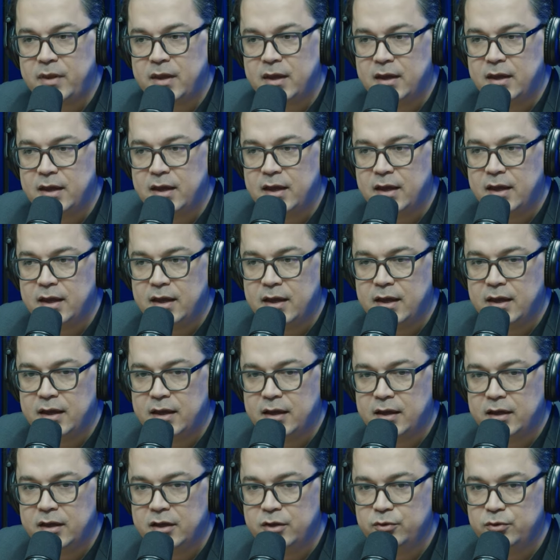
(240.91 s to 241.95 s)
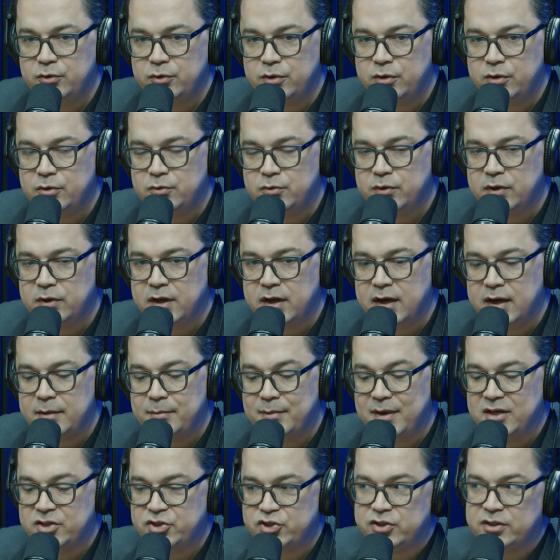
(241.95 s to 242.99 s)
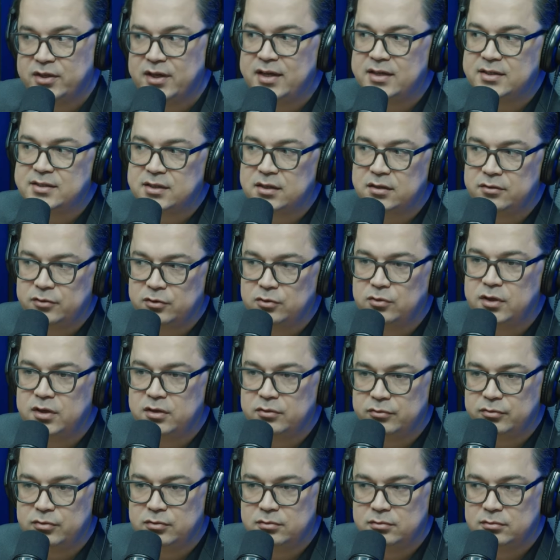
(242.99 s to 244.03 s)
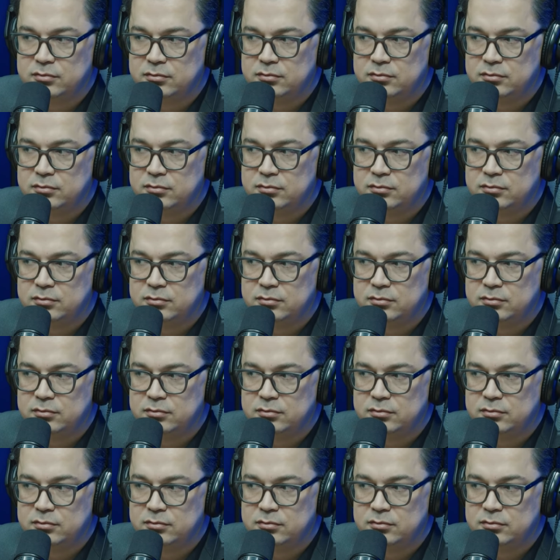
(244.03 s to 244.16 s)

é, eu nunca imaginei escrever um livro.